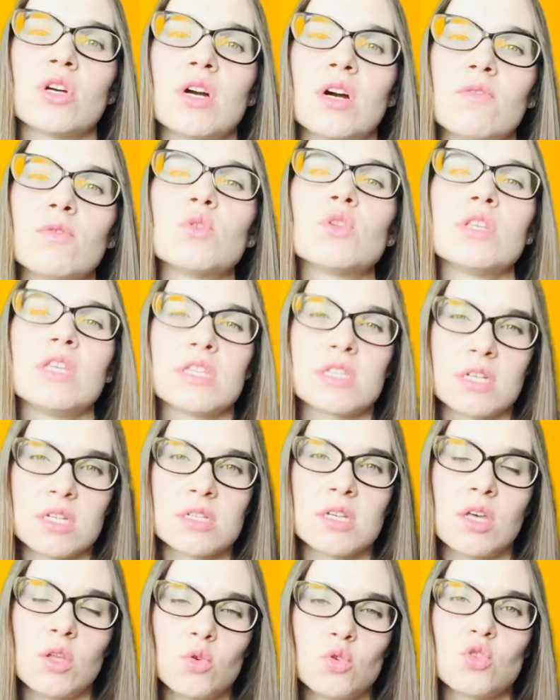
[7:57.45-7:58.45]
как вот я
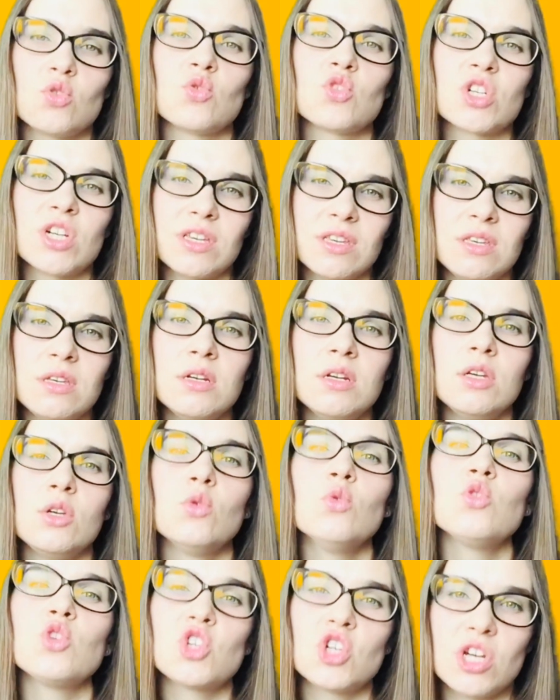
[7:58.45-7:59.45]
сказала уже у Шакира и
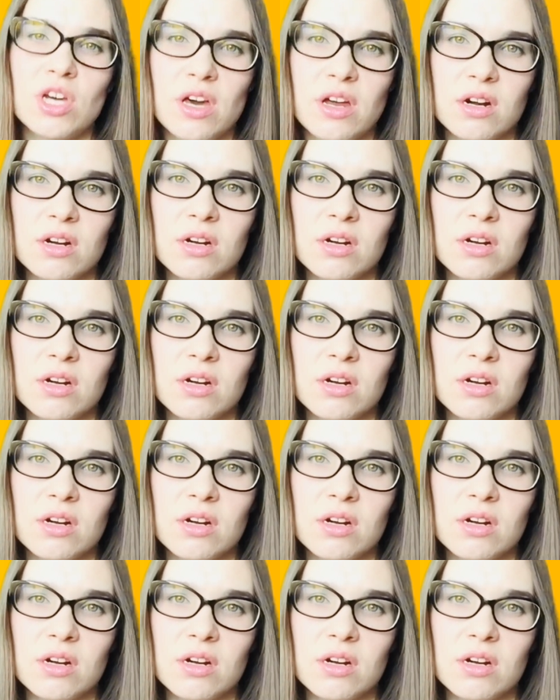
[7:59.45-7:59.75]
у Шер,